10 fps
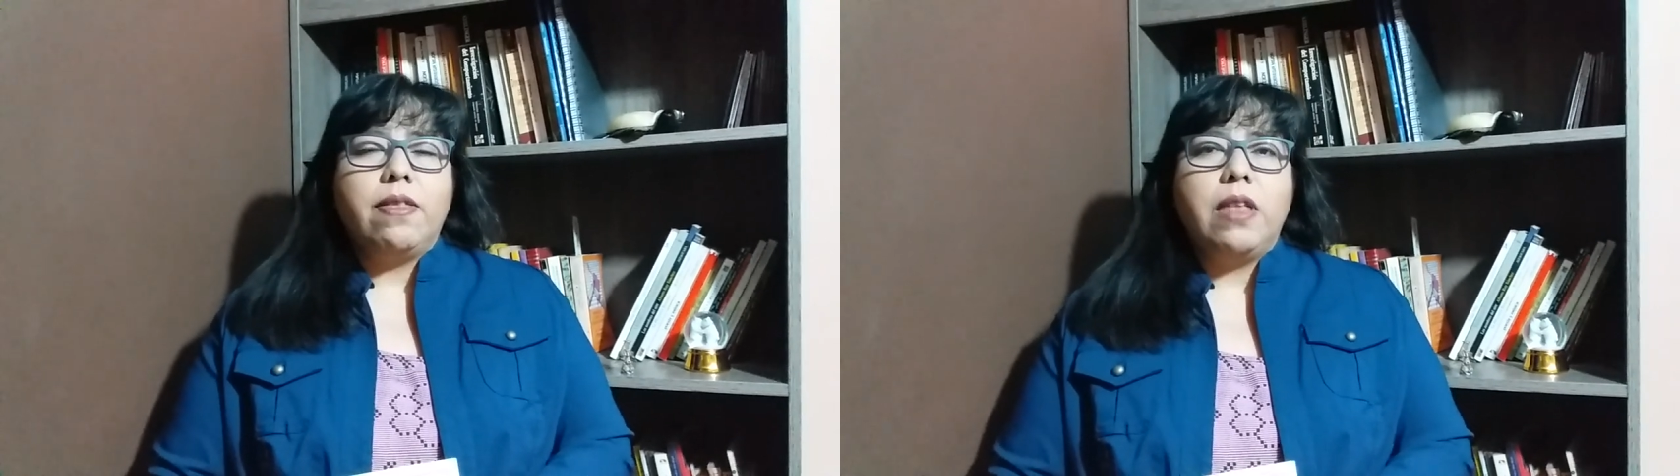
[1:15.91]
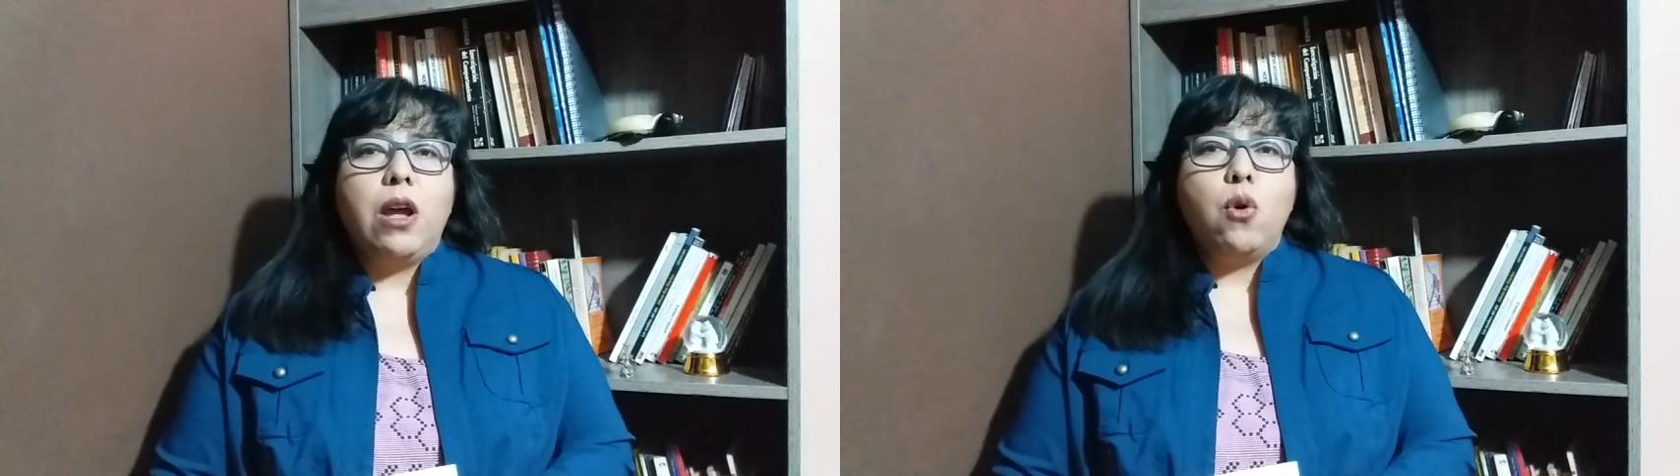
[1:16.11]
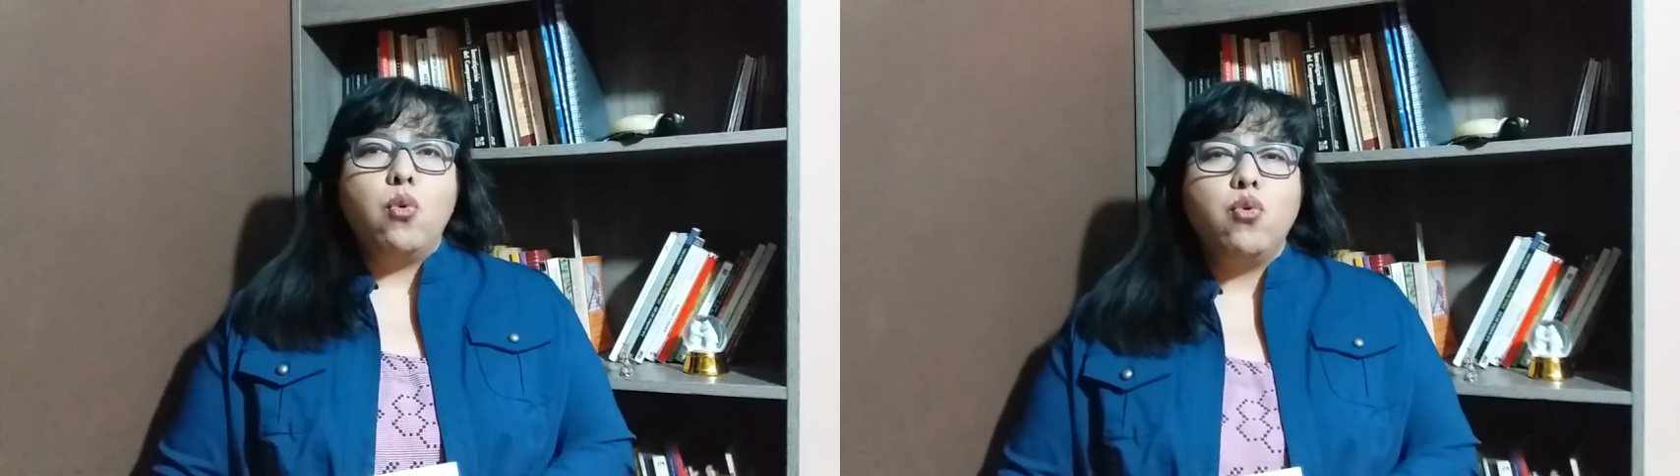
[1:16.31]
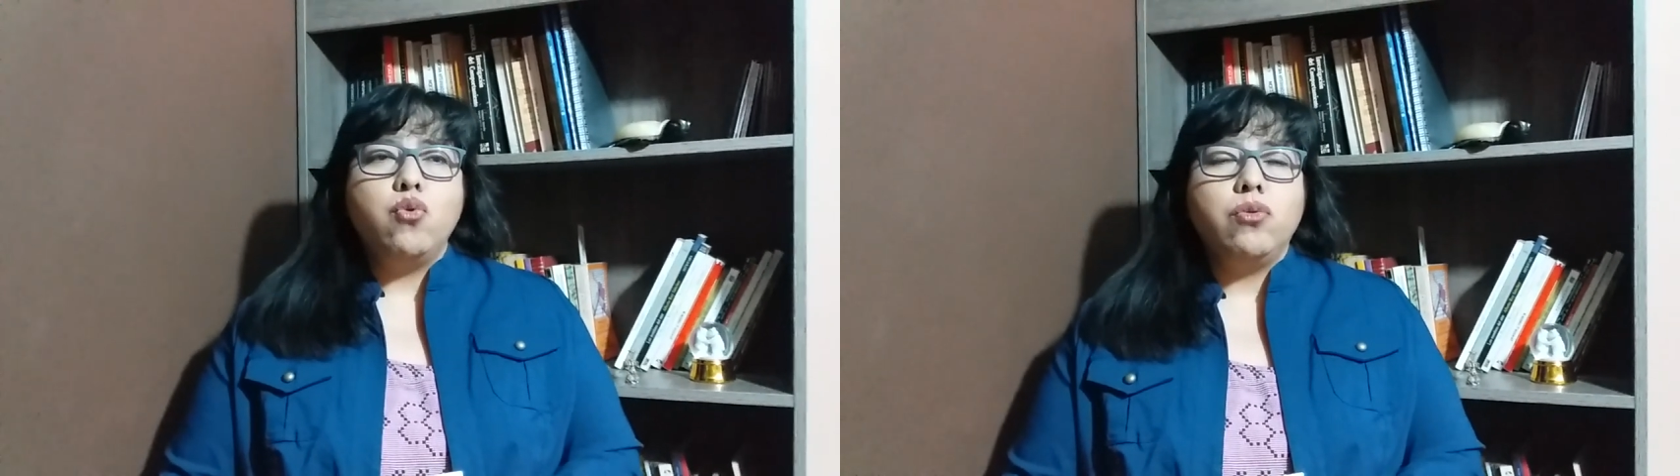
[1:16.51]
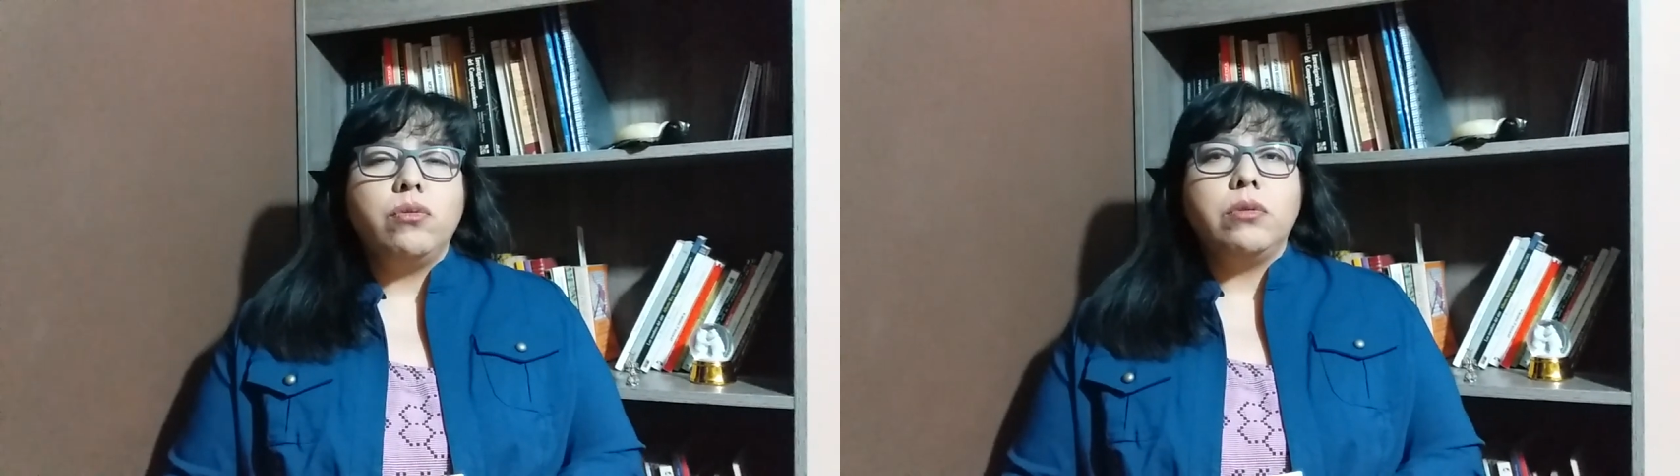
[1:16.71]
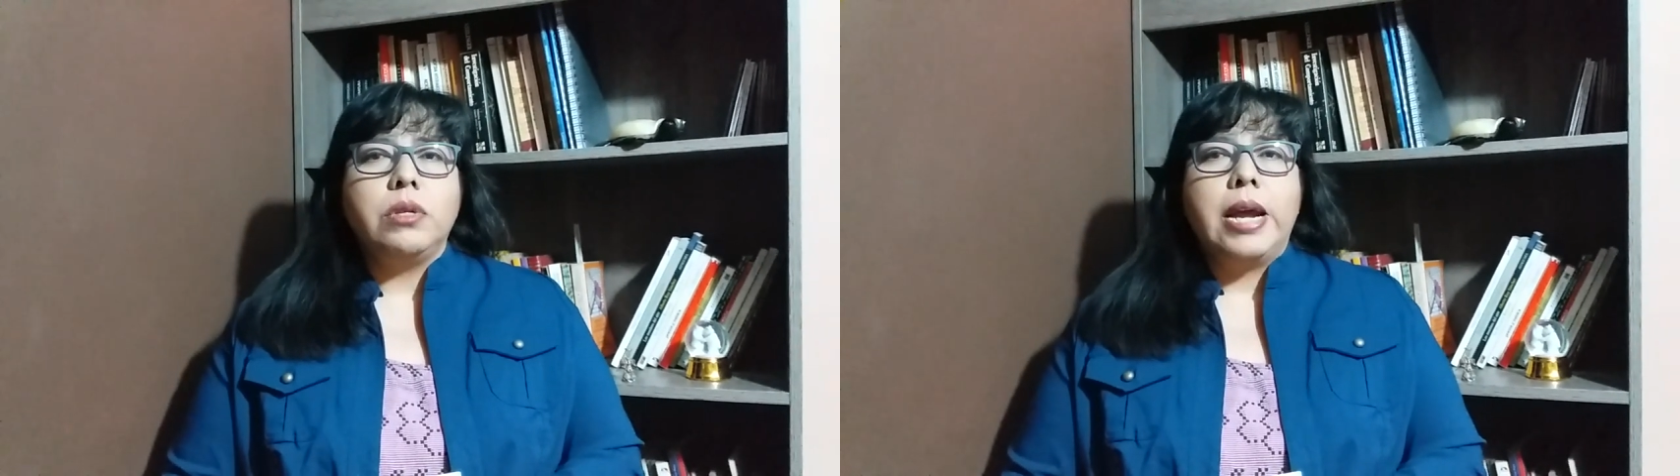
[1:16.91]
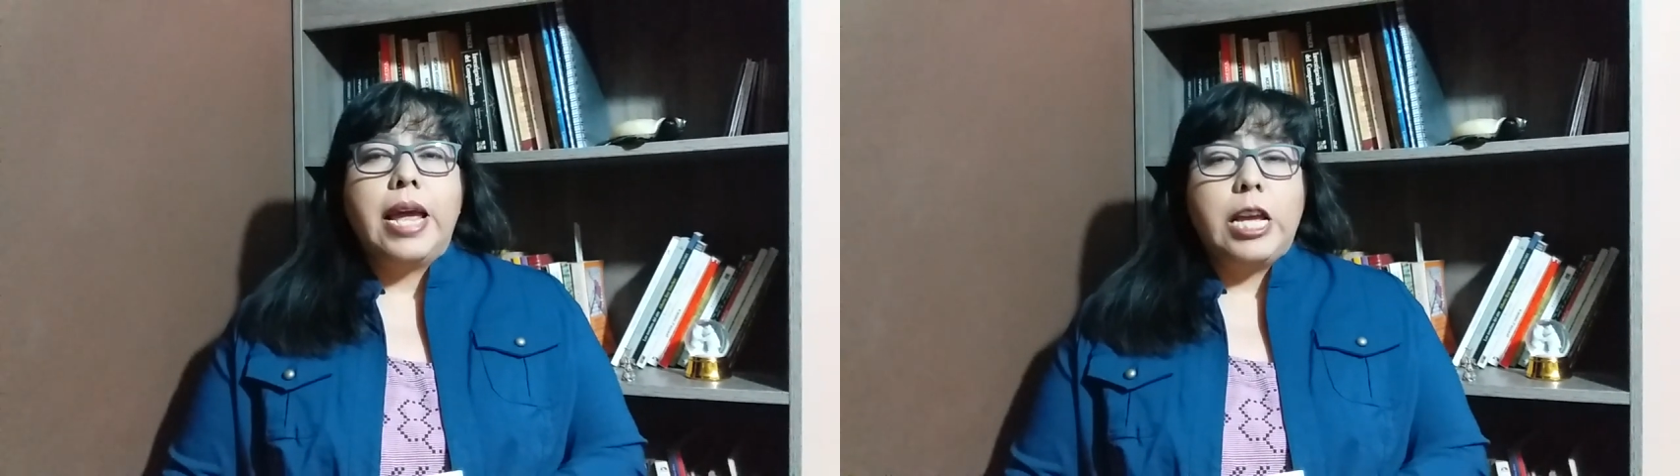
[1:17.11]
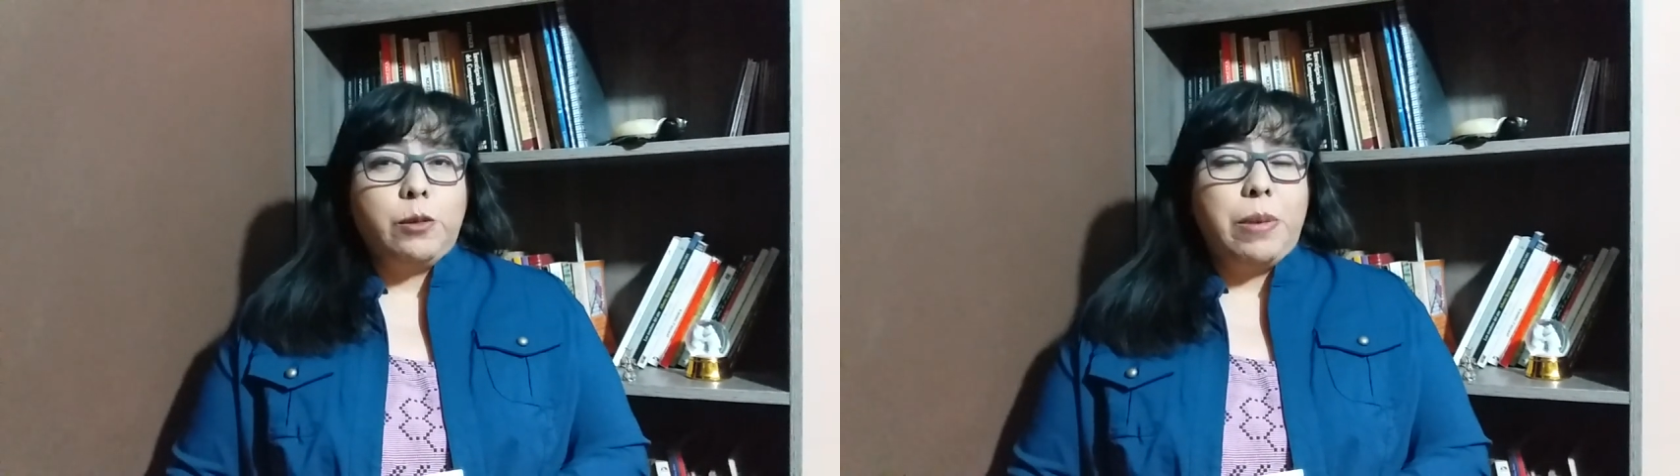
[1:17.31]
de un
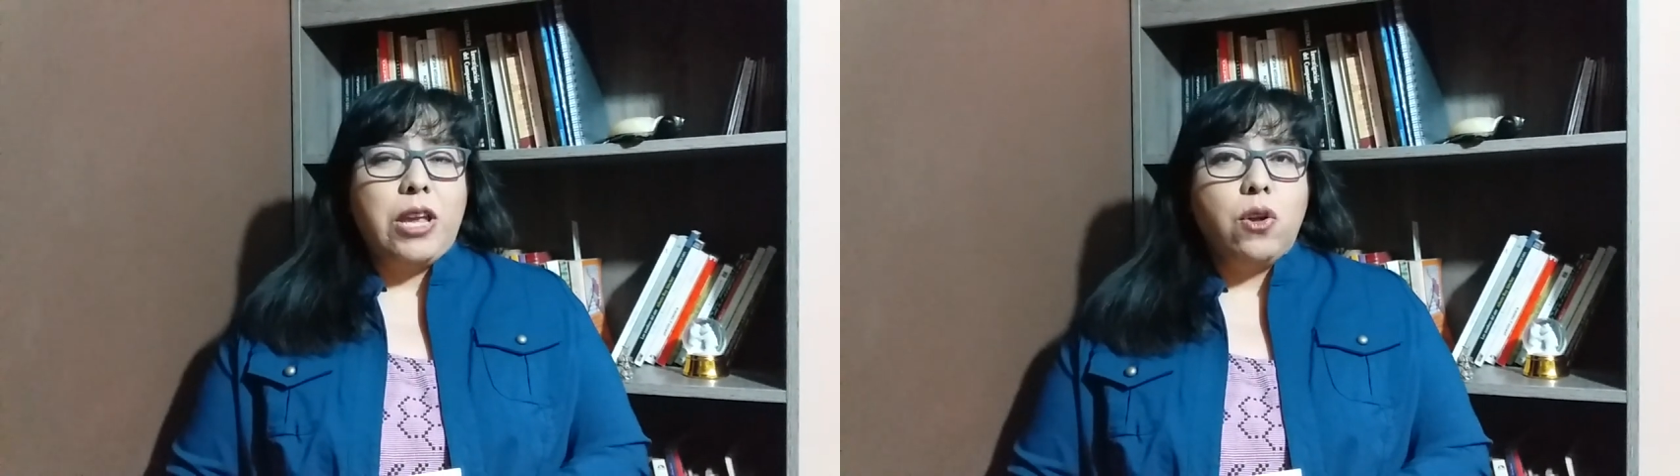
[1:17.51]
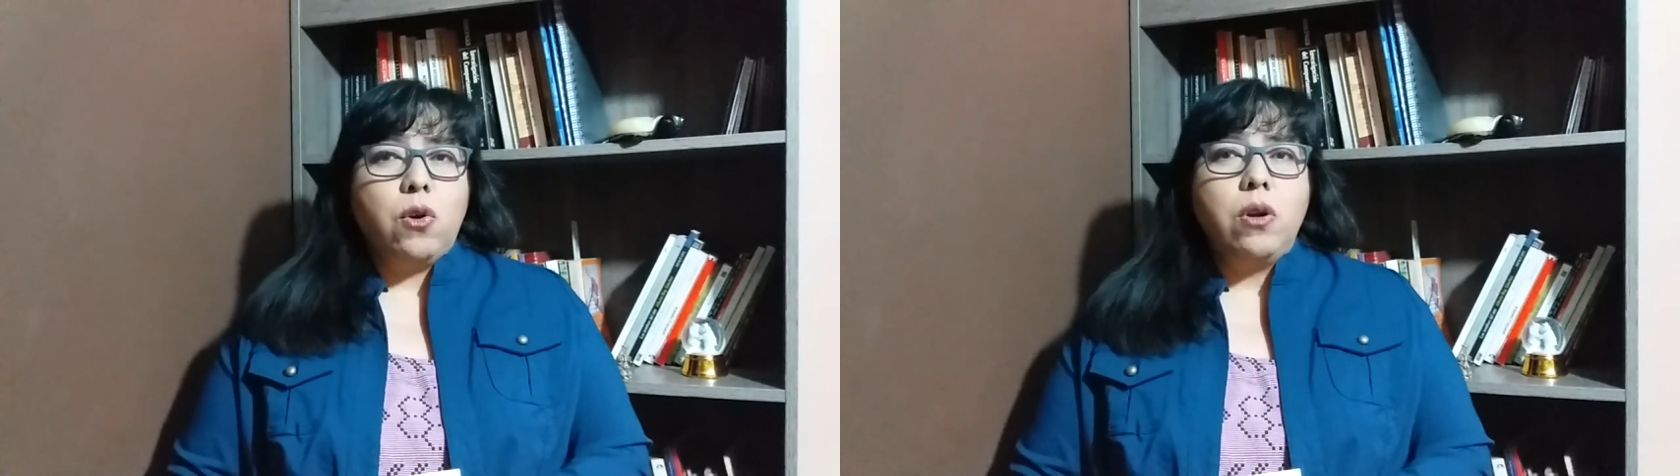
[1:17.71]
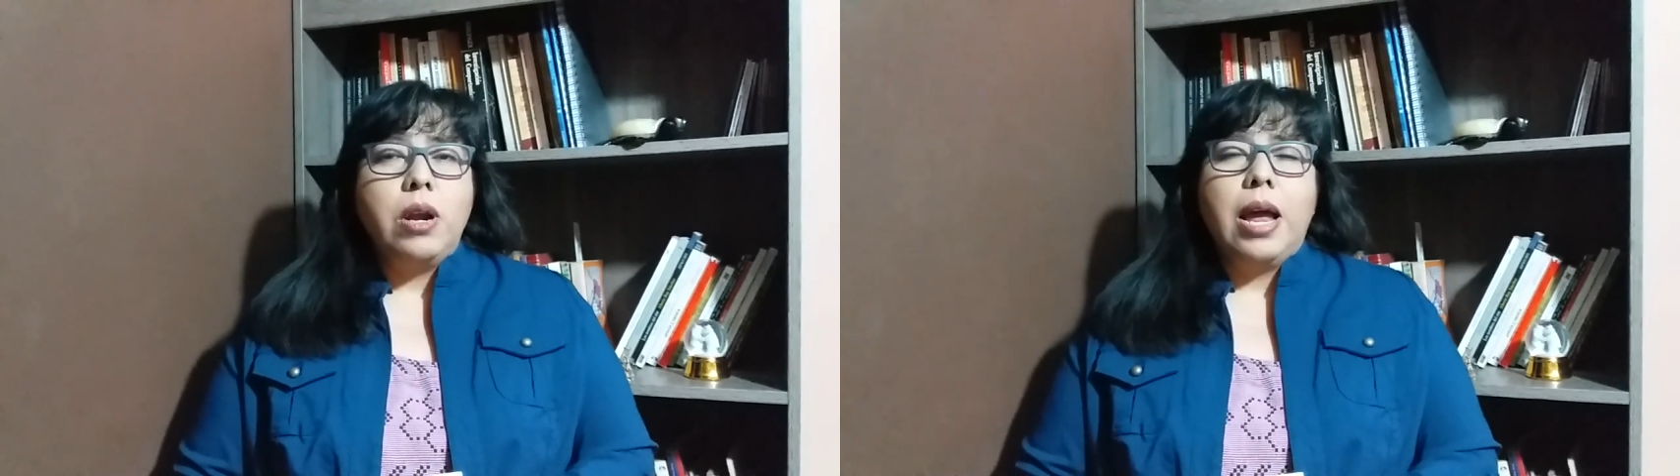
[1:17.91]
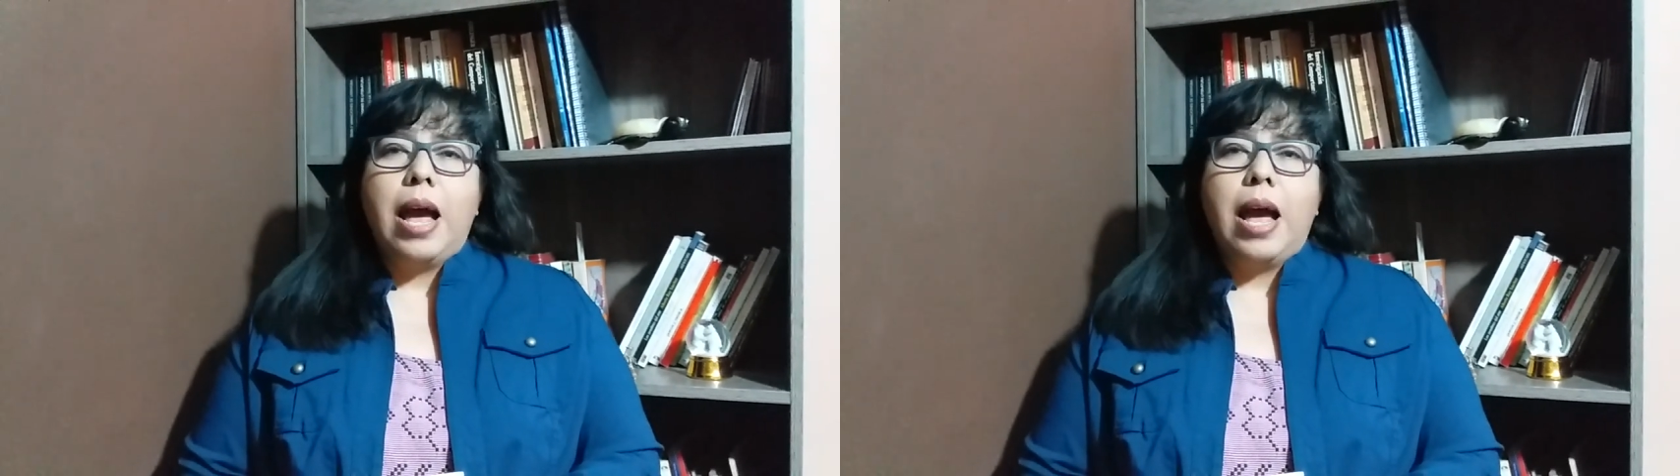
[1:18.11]
español